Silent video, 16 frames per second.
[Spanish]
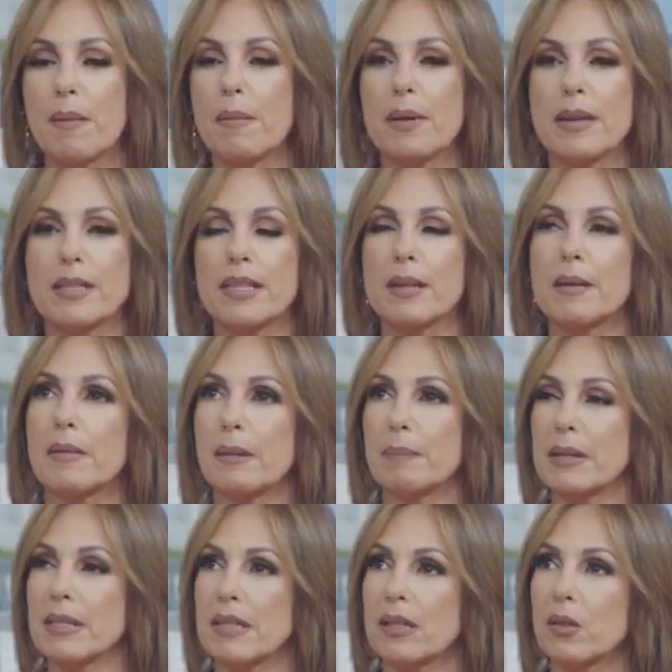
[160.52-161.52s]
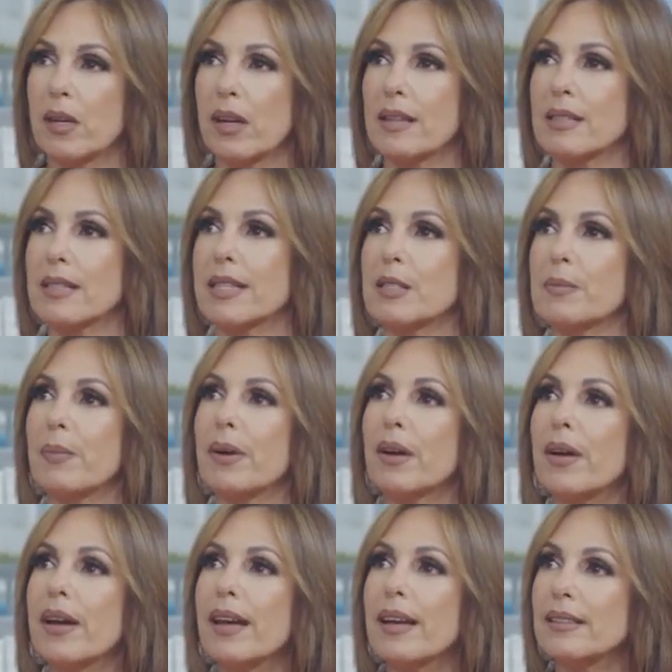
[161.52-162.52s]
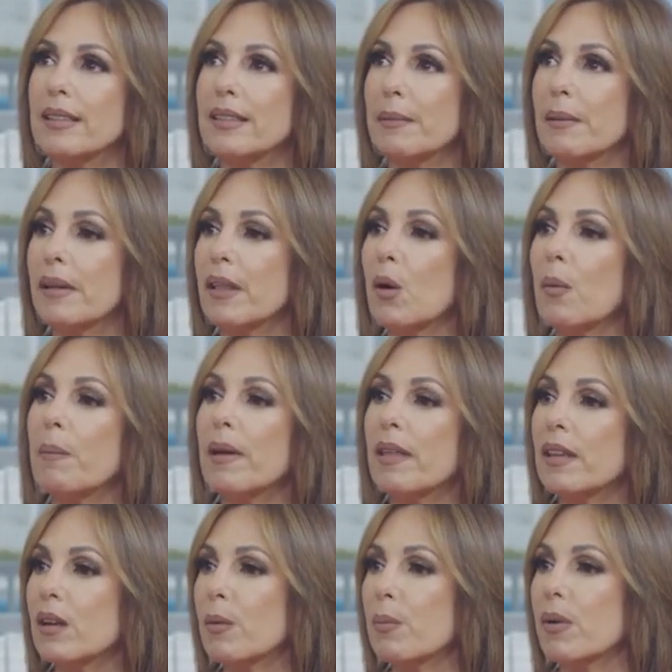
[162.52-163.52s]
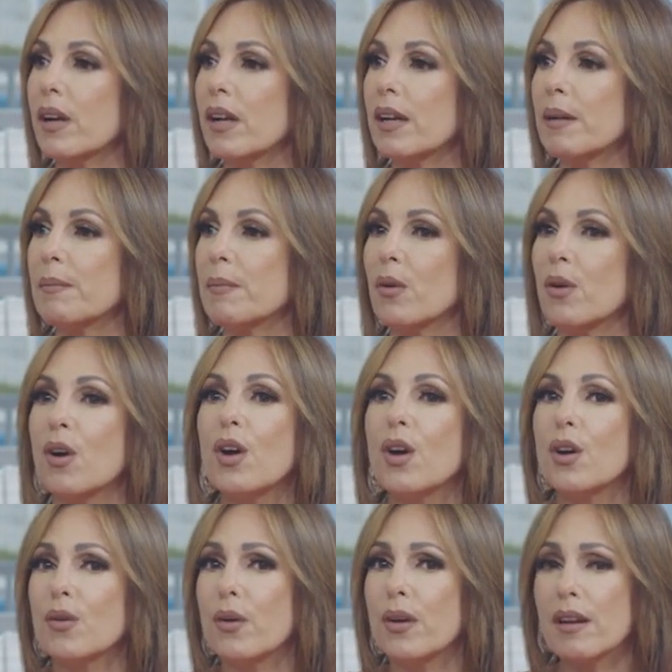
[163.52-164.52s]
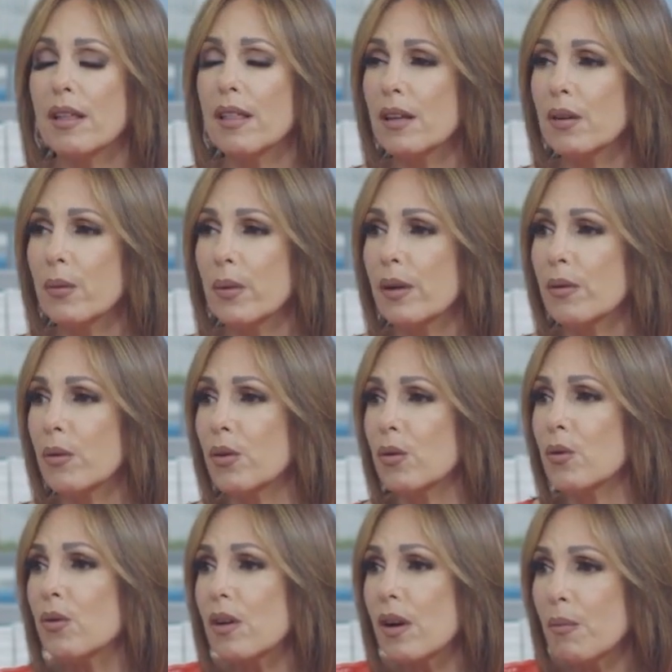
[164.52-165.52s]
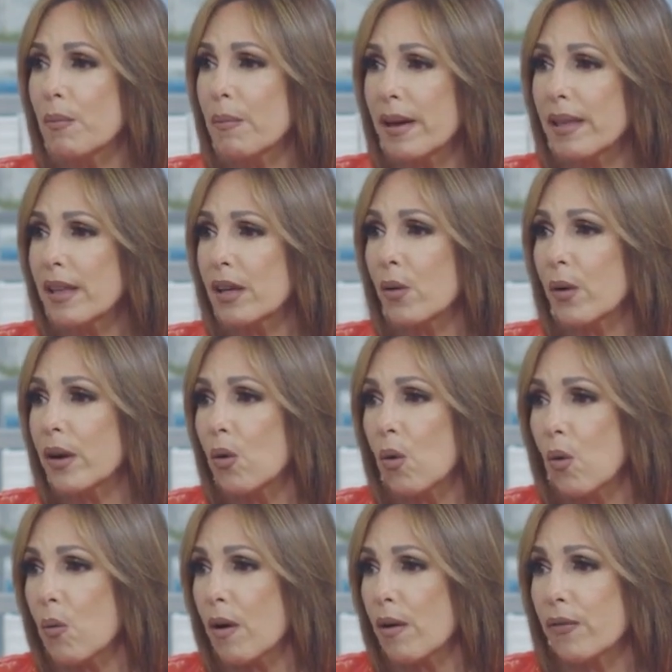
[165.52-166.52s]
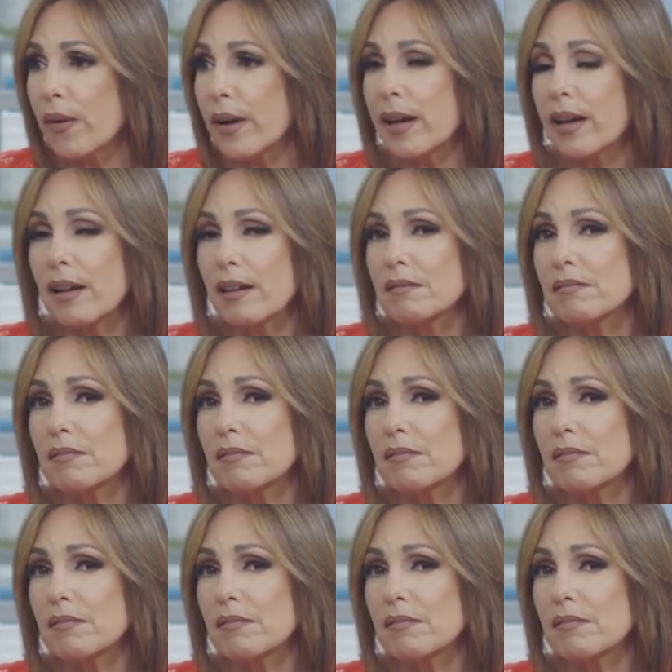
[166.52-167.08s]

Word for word: hambre y sigue pasando escasez. Pero es que este tema de los médicos, por ejemplo, no es nada nuevo. Nunca un médico en Cuba fue